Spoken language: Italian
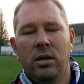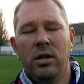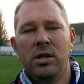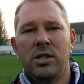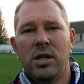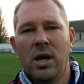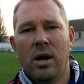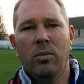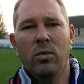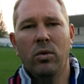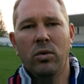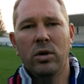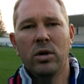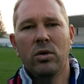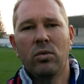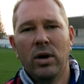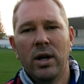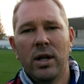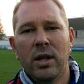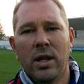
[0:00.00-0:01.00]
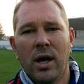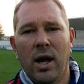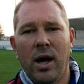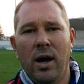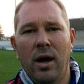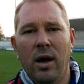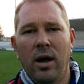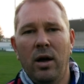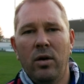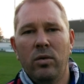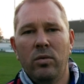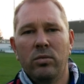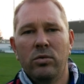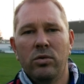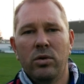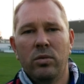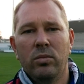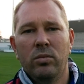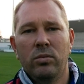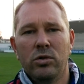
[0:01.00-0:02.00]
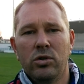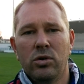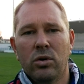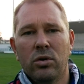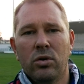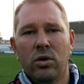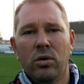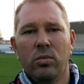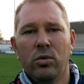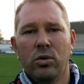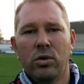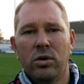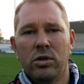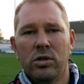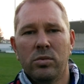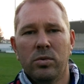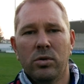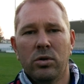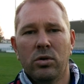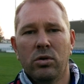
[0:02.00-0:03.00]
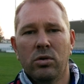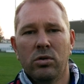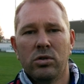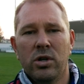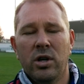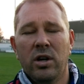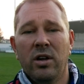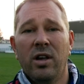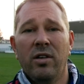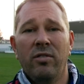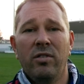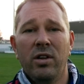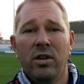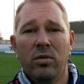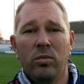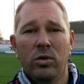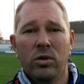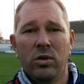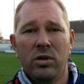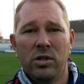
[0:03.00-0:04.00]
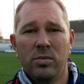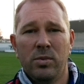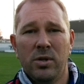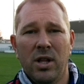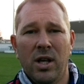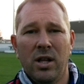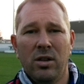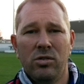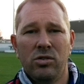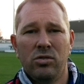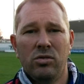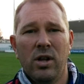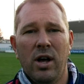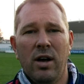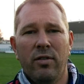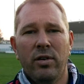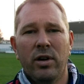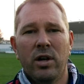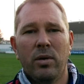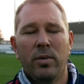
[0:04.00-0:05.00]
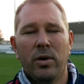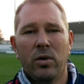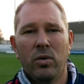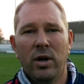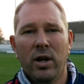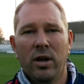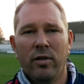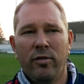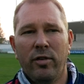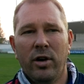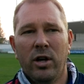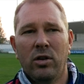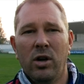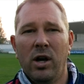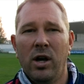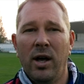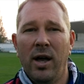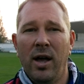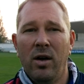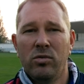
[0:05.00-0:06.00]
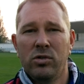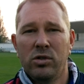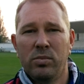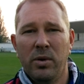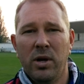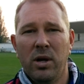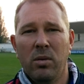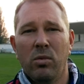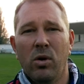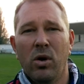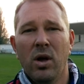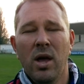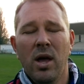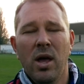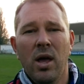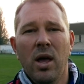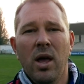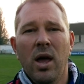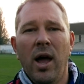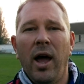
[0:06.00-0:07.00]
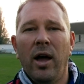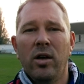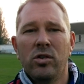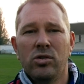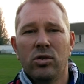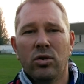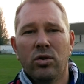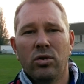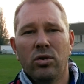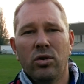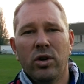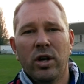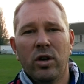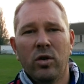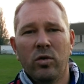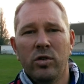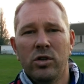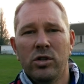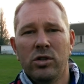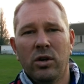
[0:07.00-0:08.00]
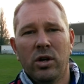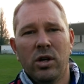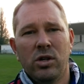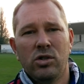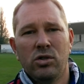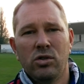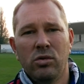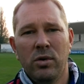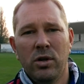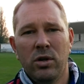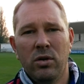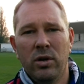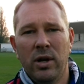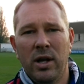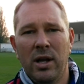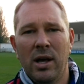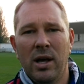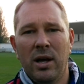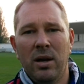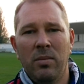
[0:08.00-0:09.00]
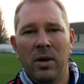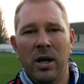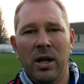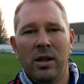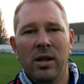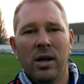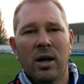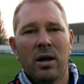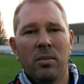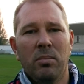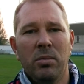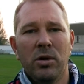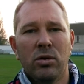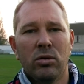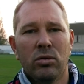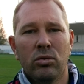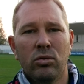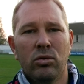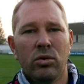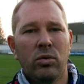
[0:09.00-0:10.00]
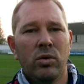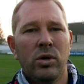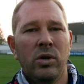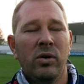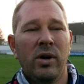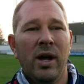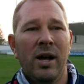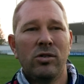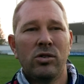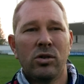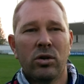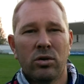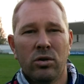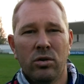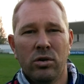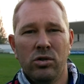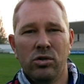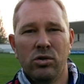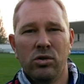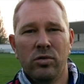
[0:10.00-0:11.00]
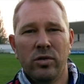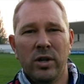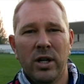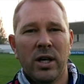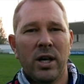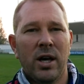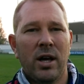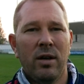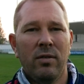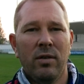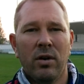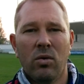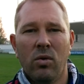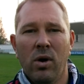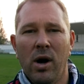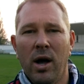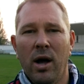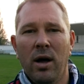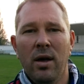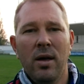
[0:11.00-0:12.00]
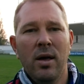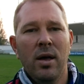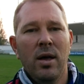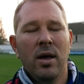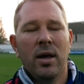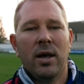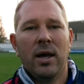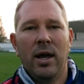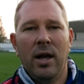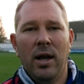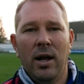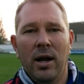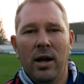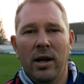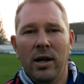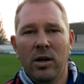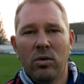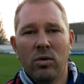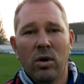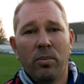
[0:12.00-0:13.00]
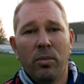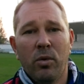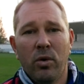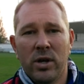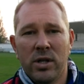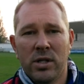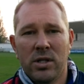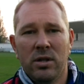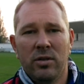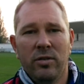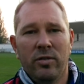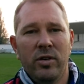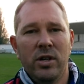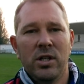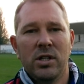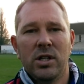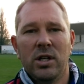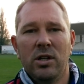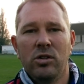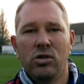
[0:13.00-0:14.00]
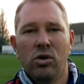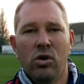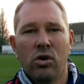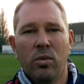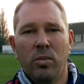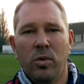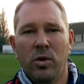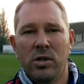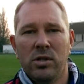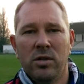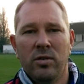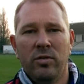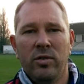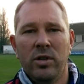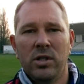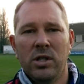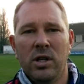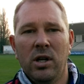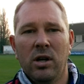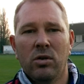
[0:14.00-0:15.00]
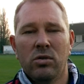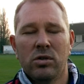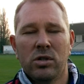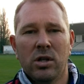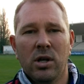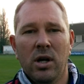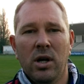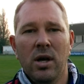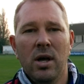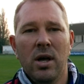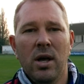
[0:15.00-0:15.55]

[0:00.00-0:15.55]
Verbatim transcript: diciamo, di qualità, è un, un giocatore molto rispettoso e eh, che viene molto rispettato in Sudafrica per quello che ha fatto, è un springo, è un giocatore che ho visto che subito negli allenamenti ha capito tutto, quindi non è un giocatore giovane che arriva qua, che la lingua può essere difficile, il gioco può essere difficile, la cosa